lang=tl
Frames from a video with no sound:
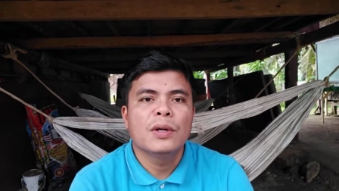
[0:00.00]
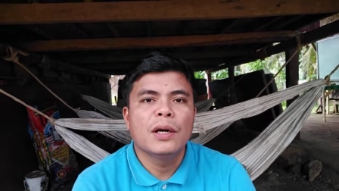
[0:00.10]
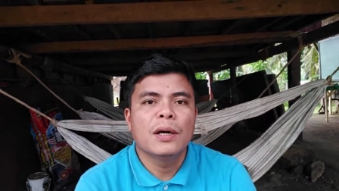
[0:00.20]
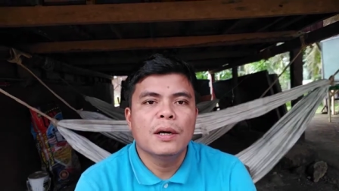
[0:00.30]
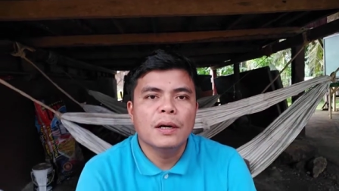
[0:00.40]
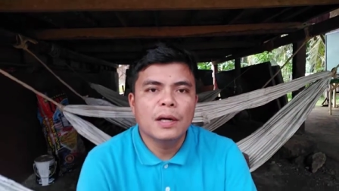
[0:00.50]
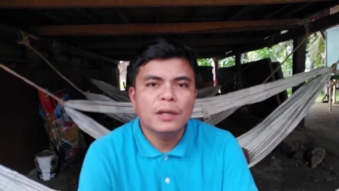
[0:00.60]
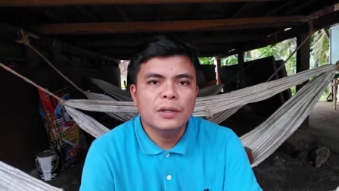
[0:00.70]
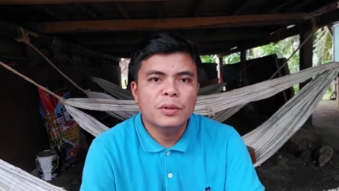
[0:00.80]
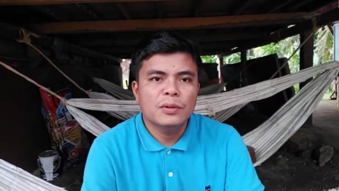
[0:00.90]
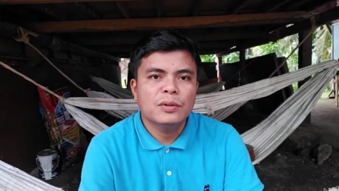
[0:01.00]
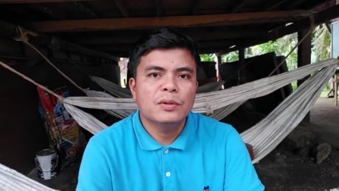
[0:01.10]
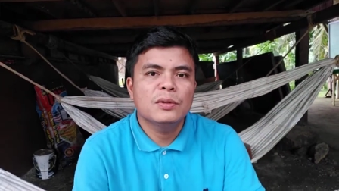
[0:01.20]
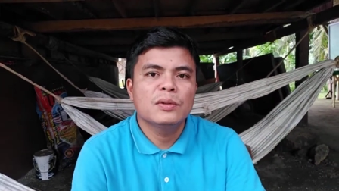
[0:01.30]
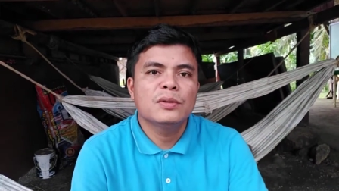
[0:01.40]
uh, ang Dios
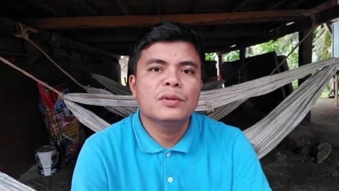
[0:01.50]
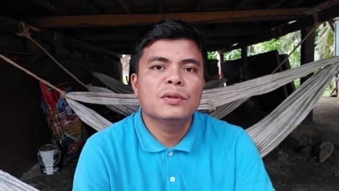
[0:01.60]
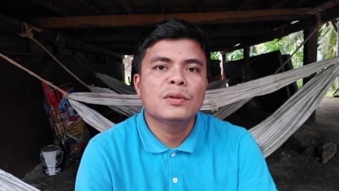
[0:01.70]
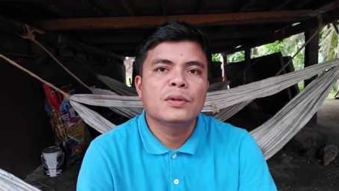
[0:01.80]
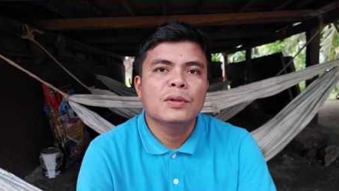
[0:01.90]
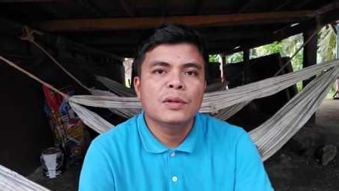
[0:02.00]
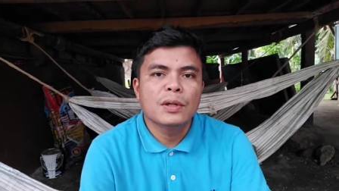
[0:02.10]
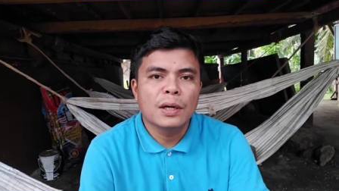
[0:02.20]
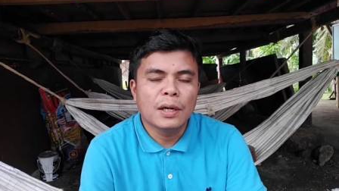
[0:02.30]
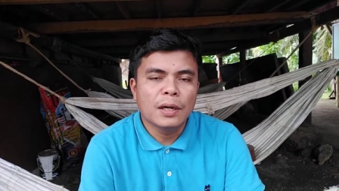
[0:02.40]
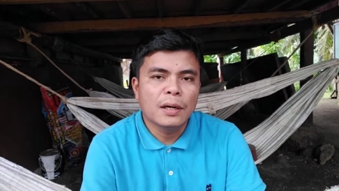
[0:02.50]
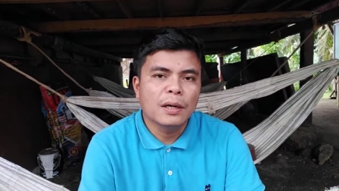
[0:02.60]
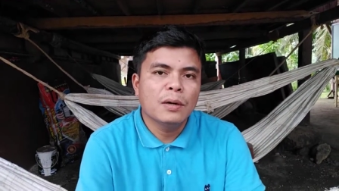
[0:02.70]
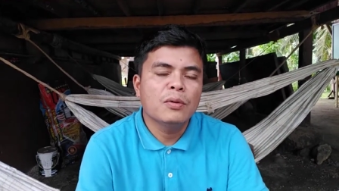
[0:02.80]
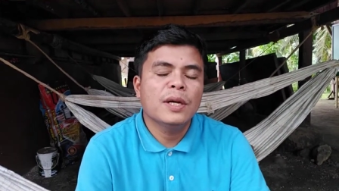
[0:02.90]

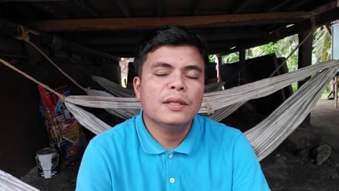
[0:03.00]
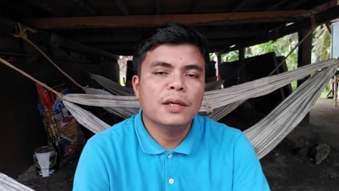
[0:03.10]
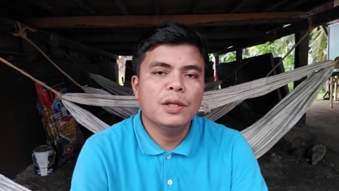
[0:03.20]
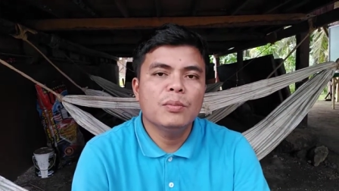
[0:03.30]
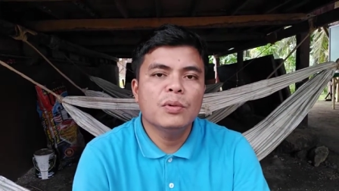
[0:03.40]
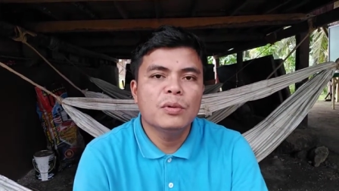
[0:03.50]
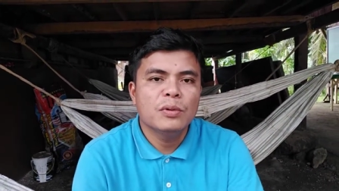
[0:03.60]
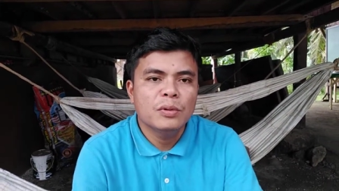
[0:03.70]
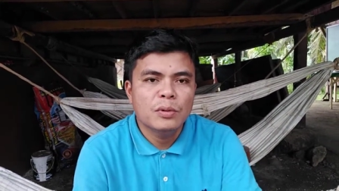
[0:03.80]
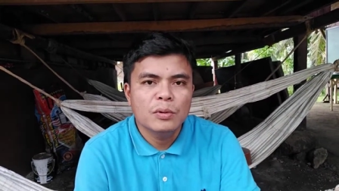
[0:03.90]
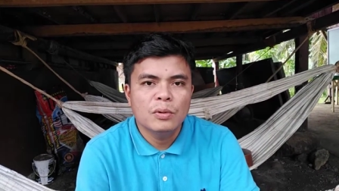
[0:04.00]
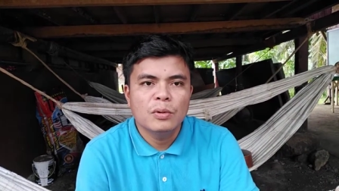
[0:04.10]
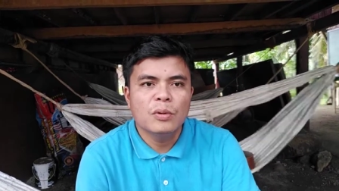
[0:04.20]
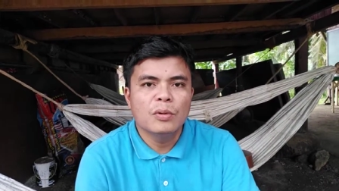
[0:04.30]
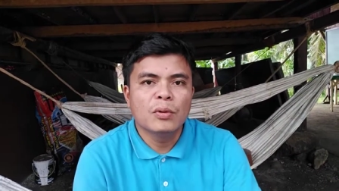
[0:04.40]
nagahulat kanimo
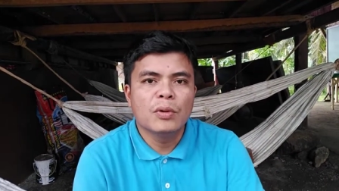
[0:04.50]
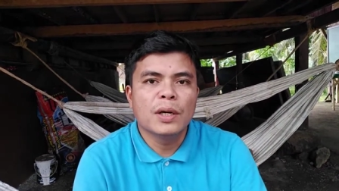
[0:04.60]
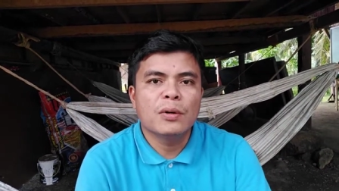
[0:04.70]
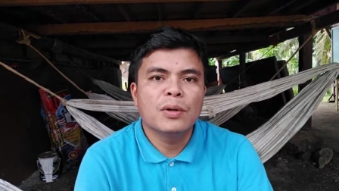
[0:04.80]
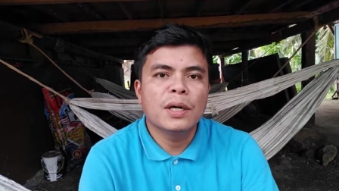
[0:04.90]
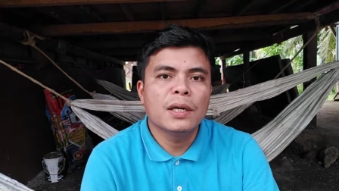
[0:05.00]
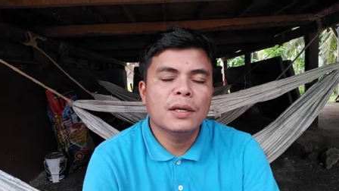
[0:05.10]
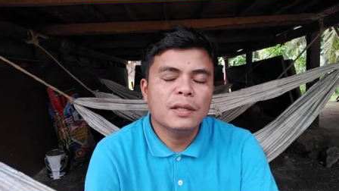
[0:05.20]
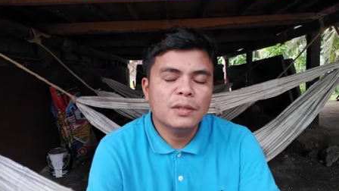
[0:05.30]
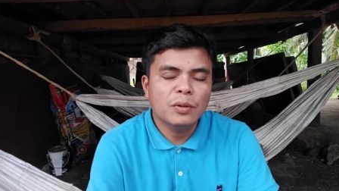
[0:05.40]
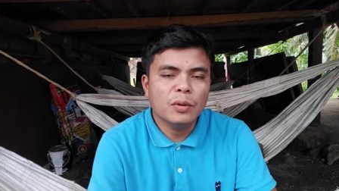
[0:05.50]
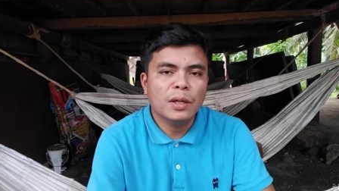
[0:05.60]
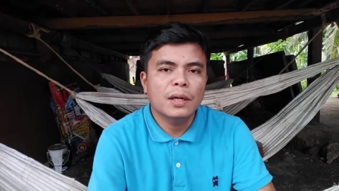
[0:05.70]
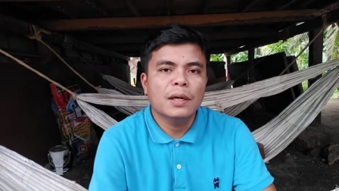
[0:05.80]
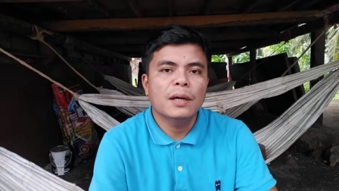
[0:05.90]
o aron nga i-restore
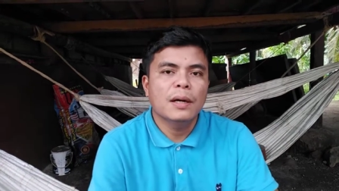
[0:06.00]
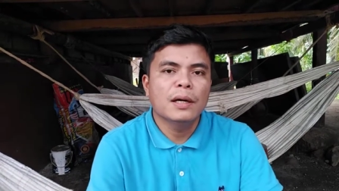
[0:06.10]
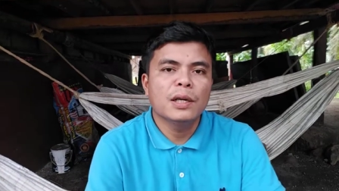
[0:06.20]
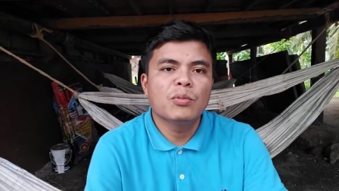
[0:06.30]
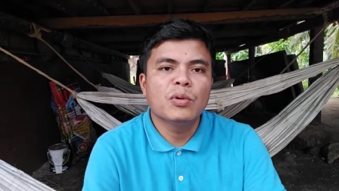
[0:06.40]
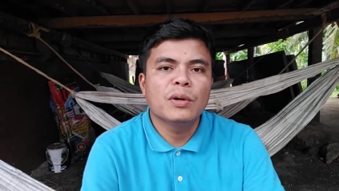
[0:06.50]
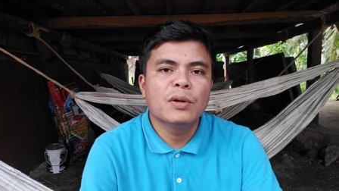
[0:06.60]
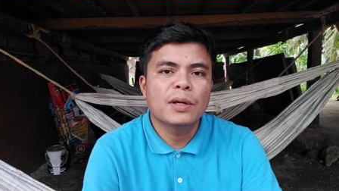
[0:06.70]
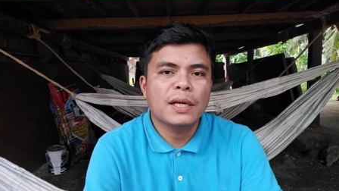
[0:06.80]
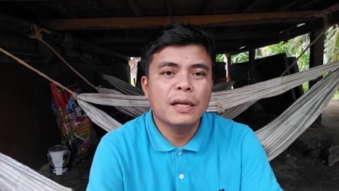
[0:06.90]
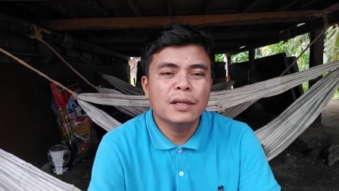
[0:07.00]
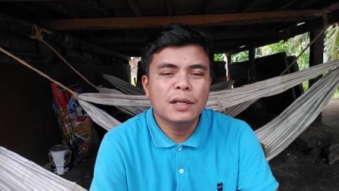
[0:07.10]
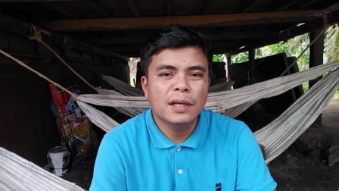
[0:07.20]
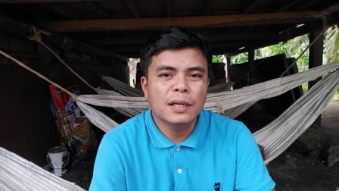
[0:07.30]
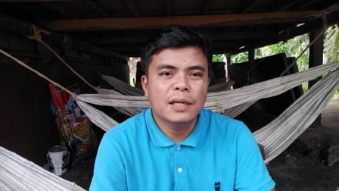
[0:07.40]
niya ang imong kanhing
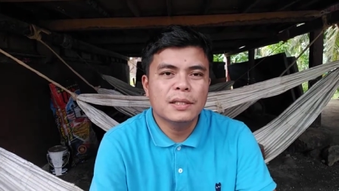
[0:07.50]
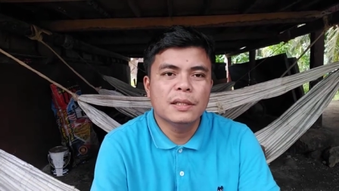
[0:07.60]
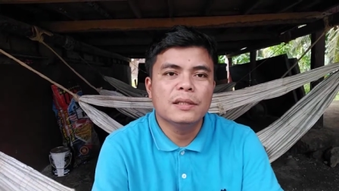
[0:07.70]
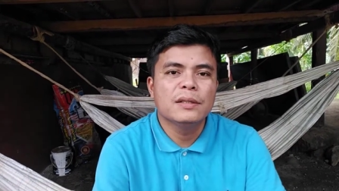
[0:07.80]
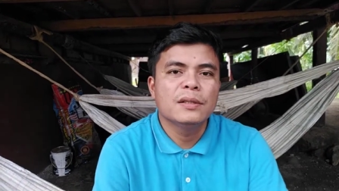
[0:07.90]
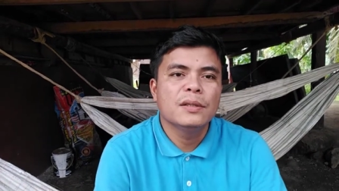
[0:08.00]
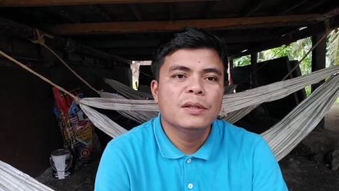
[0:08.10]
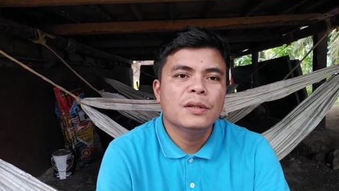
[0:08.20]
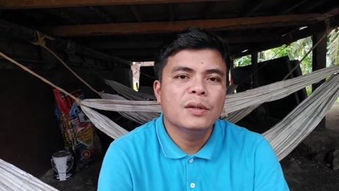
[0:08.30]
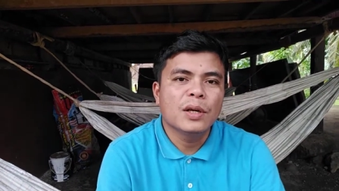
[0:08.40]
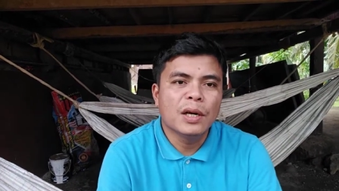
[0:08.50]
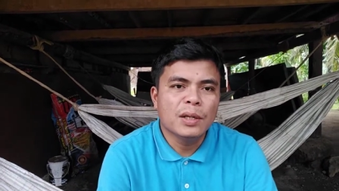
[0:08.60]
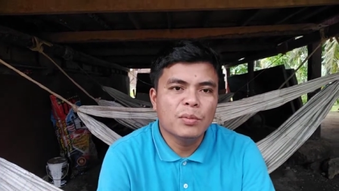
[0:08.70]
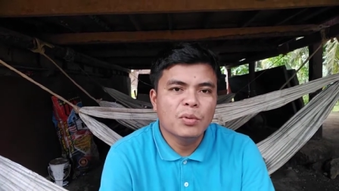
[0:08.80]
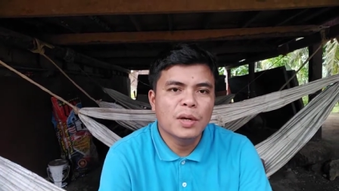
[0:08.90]
kadasig nga
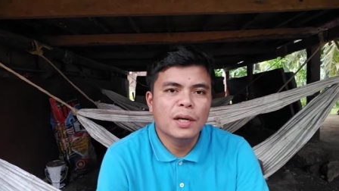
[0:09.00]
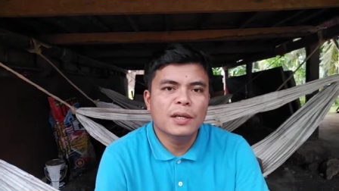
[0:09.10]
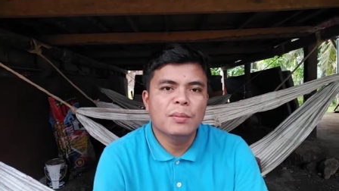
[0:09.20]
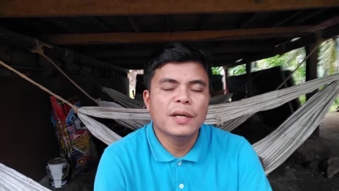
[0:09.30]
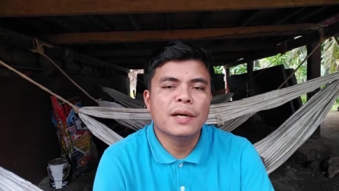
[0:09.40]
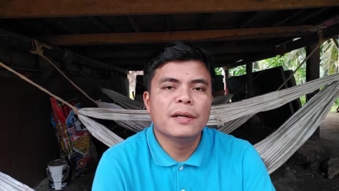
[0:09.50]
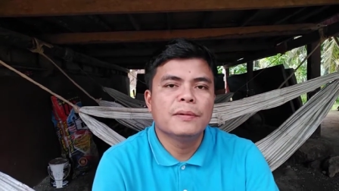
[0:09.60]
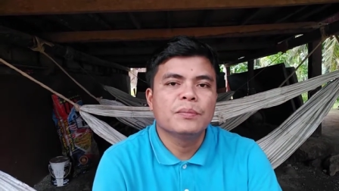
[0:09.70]
imuhang nabiyaan